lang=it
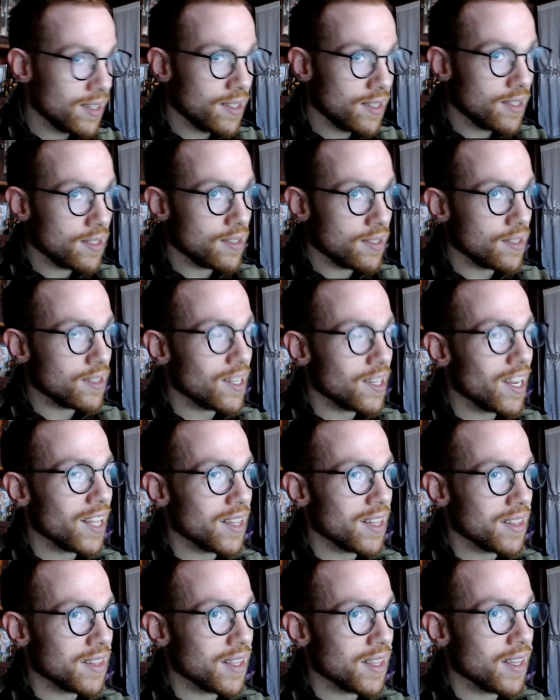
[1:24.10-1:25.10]
Si
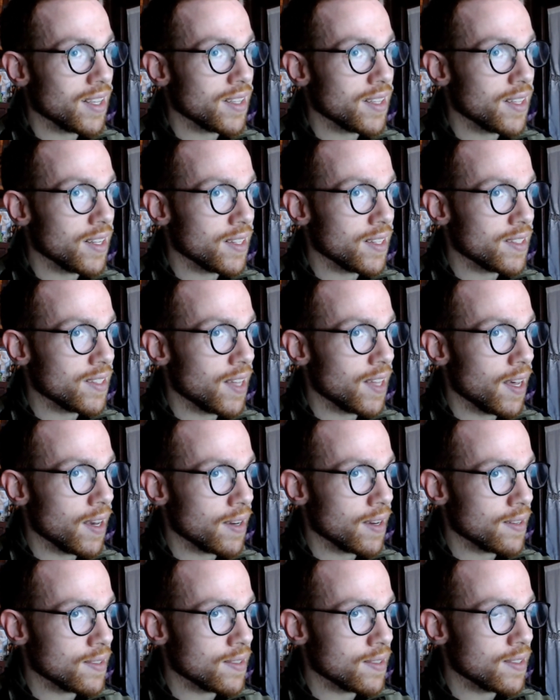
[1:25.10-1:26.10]
tratta del
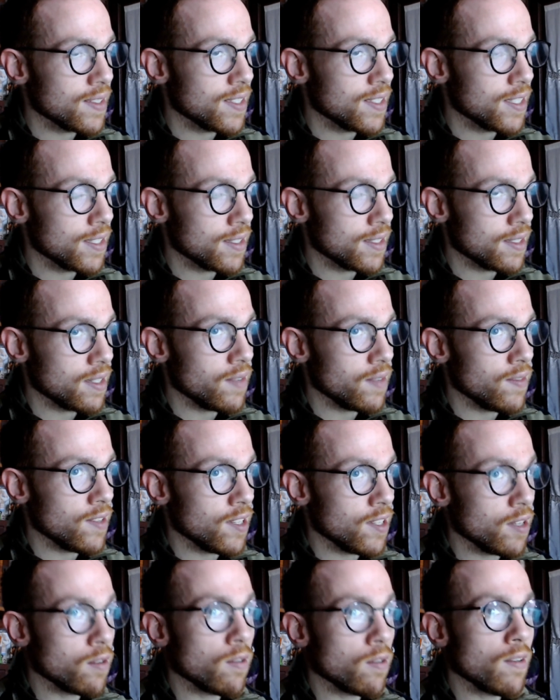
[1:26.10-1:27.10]
tag
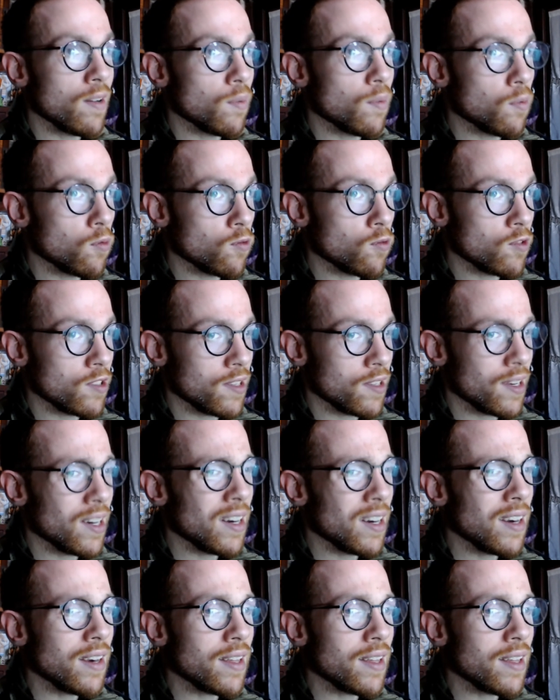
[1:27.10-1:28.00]
Descriviti con la musica,